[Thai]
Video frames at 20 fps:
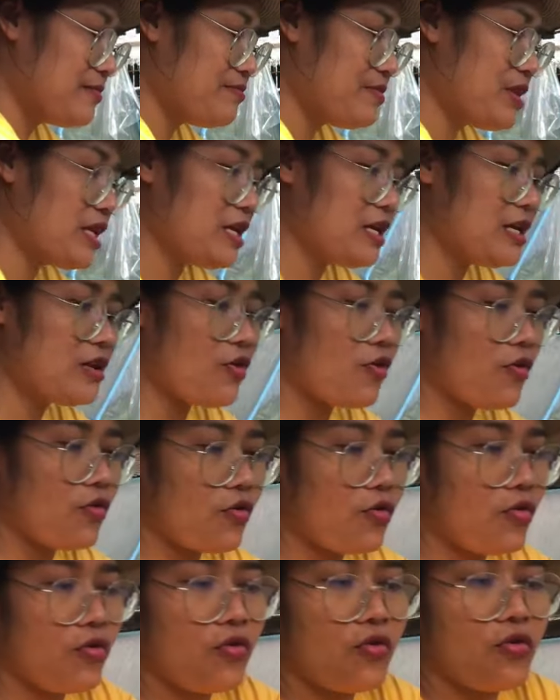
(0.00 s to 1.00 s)
มีหนอ
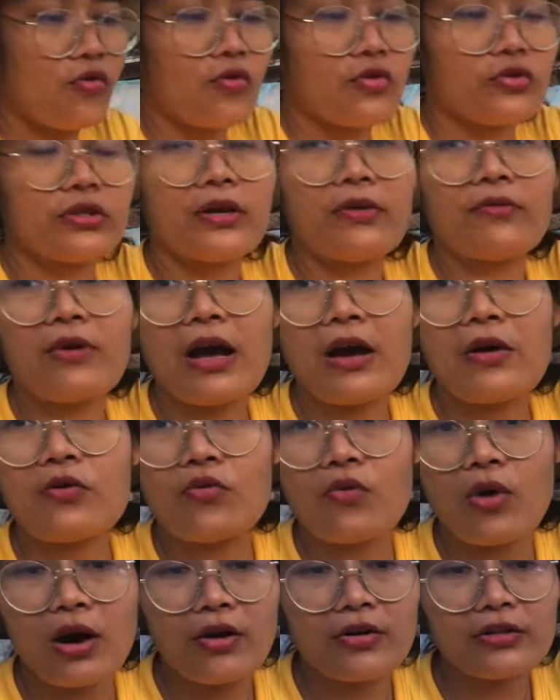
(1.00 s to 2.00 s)
แต่ว่า
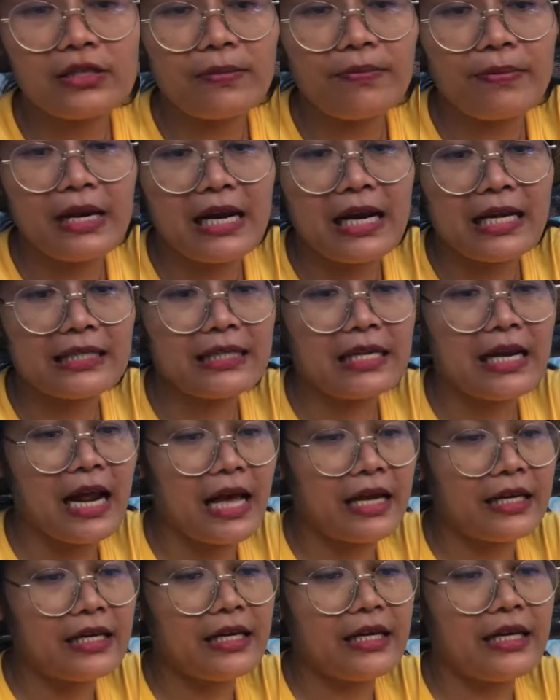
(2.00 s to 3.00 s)
หัวเขาจะเป็นลักษณะ
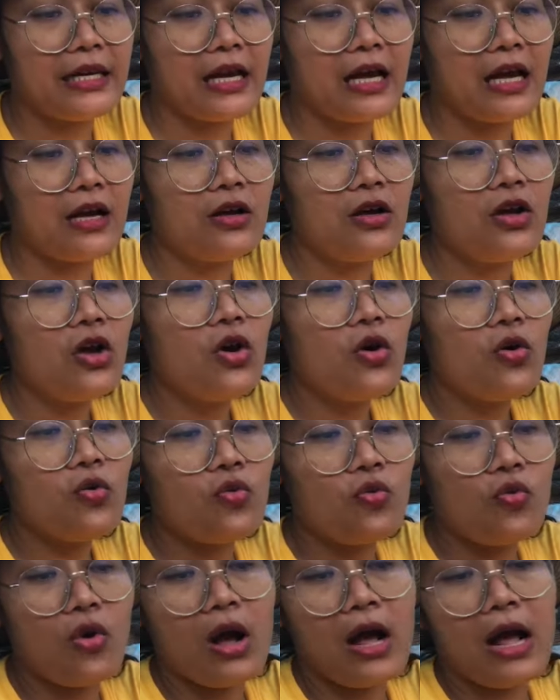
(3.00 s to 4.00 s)
นี้นะคะ
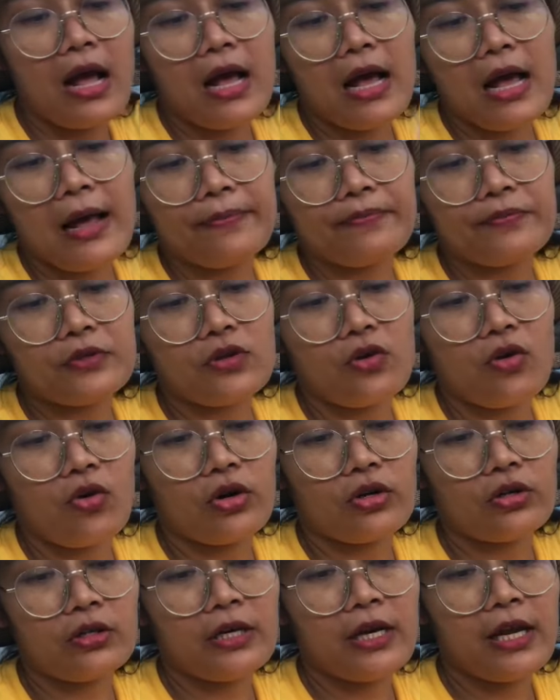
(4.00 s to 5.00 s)
หัวอับสอ
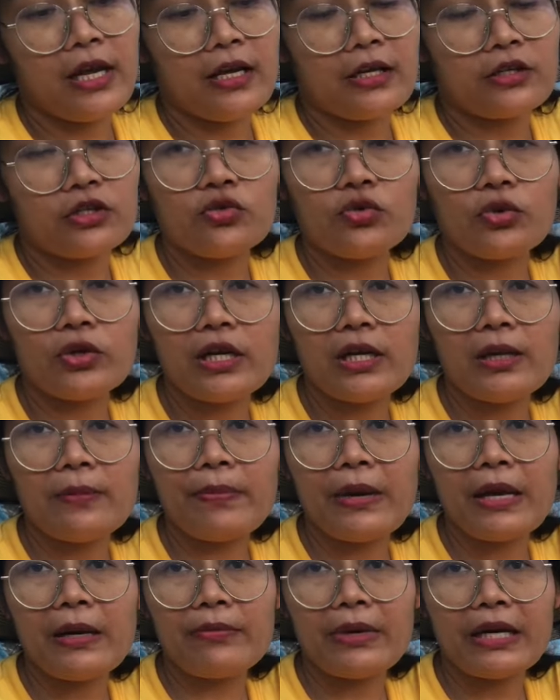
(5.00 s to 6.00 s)
นเนี่ยชุดนี้
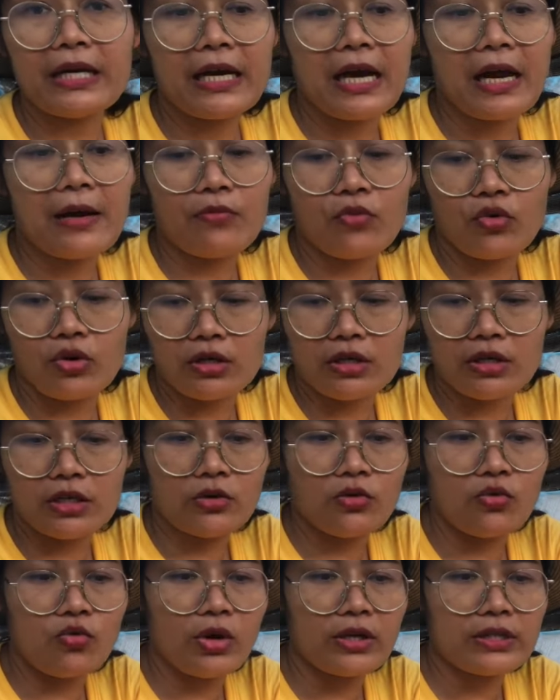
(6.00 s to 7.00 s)
เป็นเหมือนกันหมดเลย
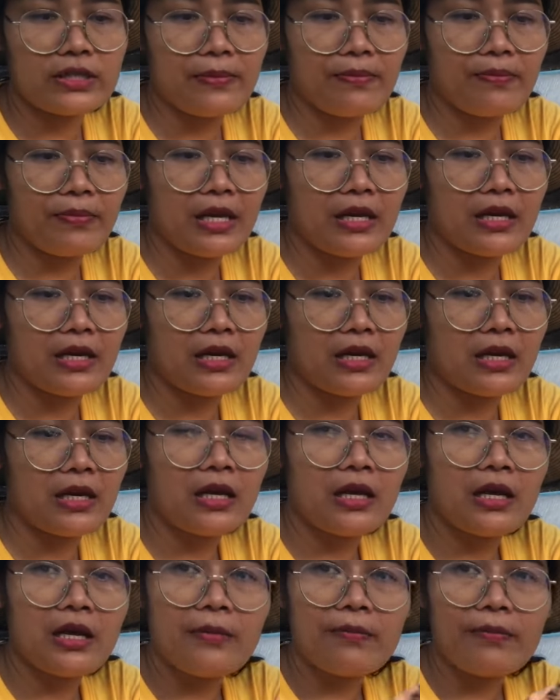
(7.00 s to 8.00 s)
หัวจะเป็น
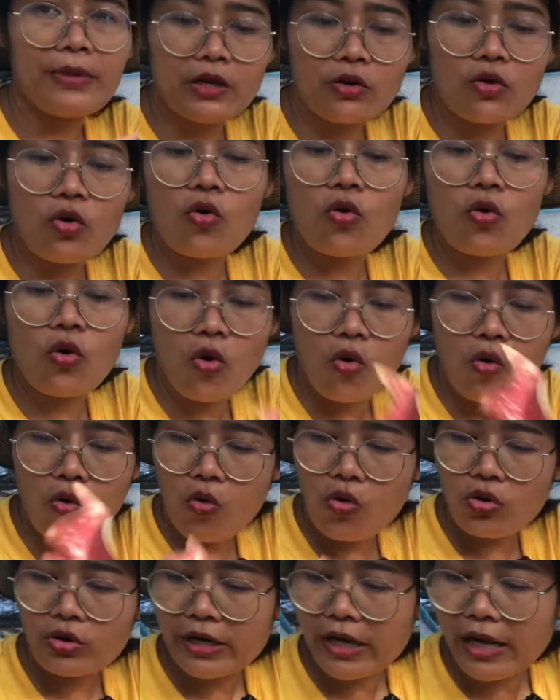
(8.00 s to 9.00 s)
เป็นโค้
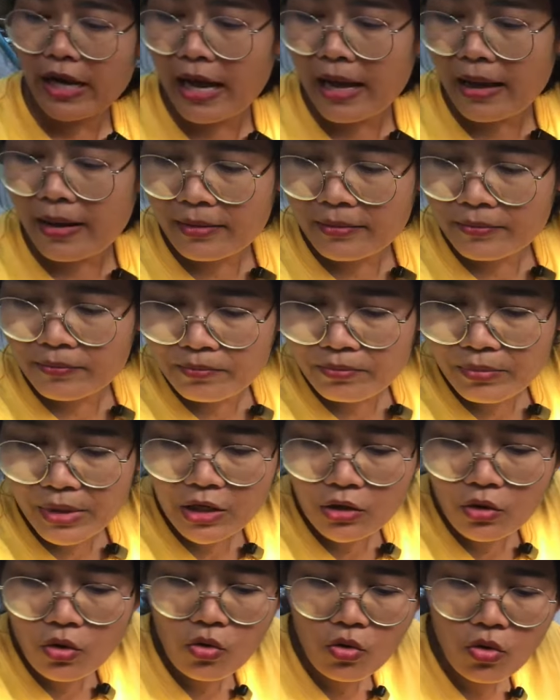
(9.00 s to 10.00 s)
งๆนะคะเป็น
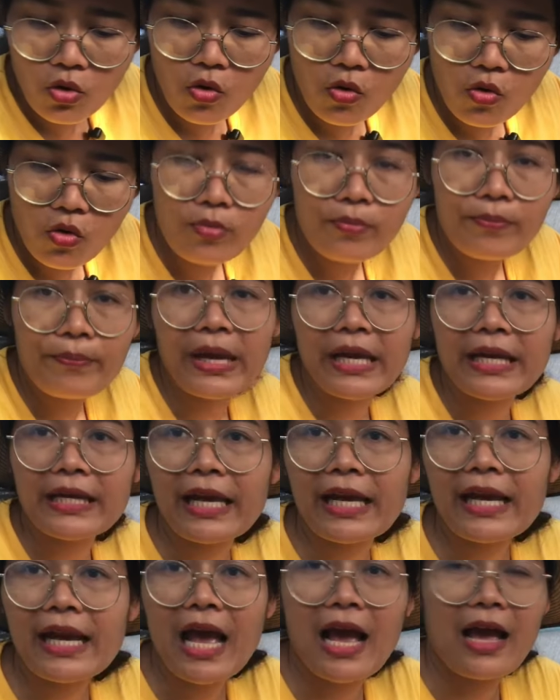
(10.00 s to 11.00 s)
โค้งๆ เป็น ค
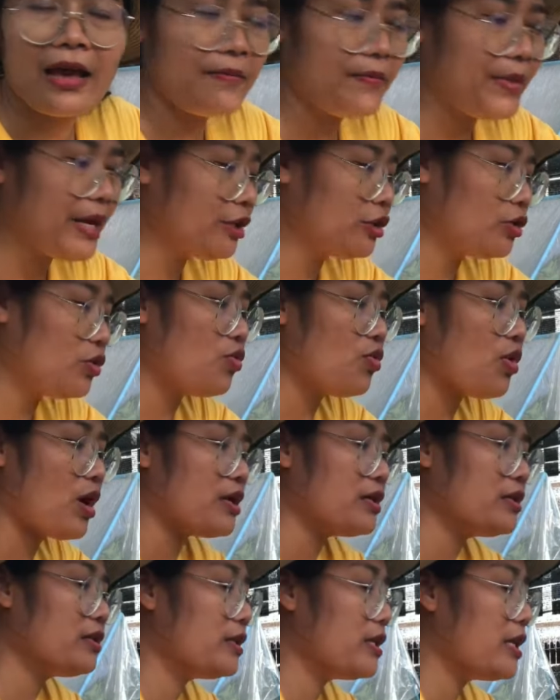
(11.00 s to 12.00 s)
ล้ายๆ เม็ดถั่ว
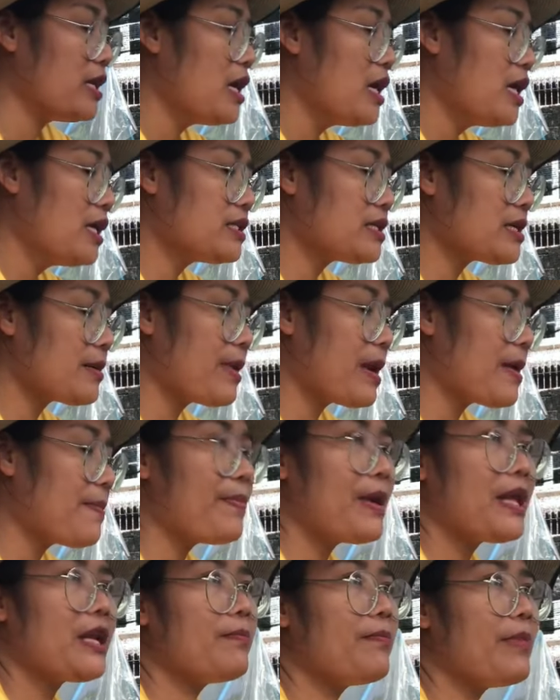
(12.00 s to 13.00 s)
เลย จะไม่
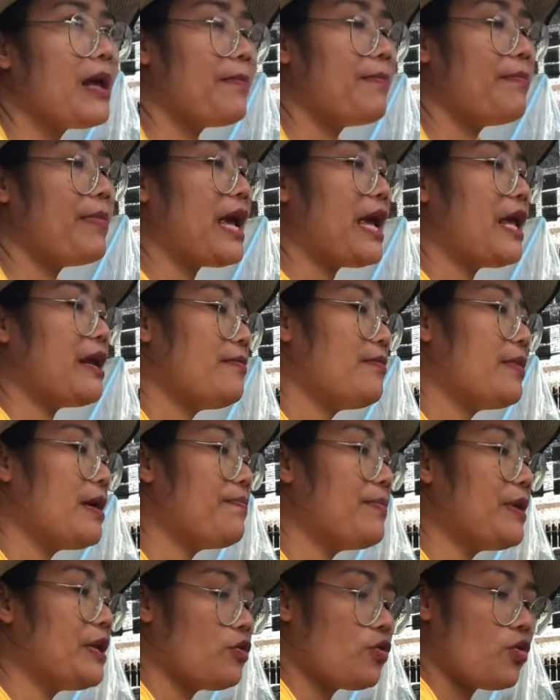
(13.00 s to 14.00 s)
เป็น แบนๆ ไม่
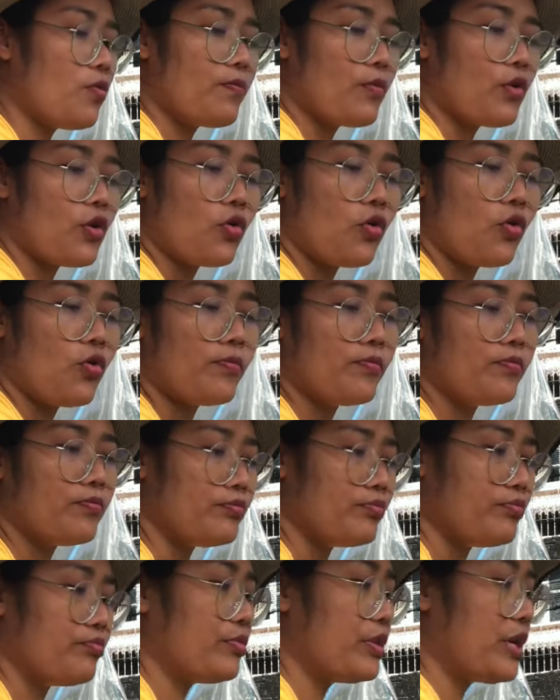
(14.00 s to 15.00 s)
เป็นกล
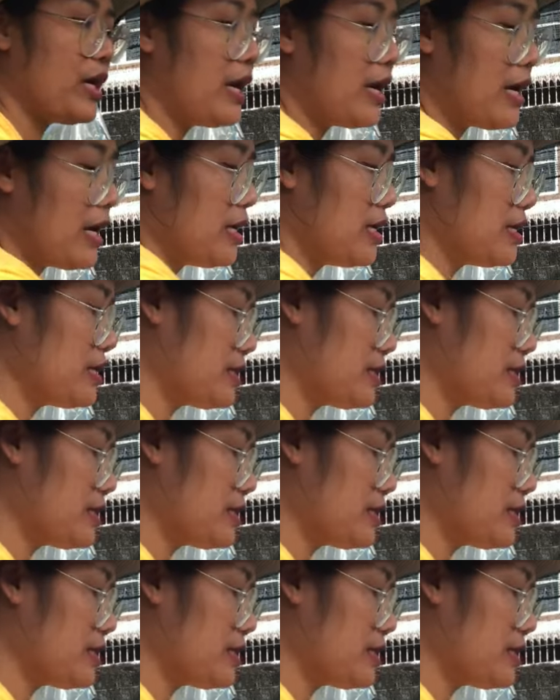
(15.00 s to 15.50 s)
มๆ นะคะ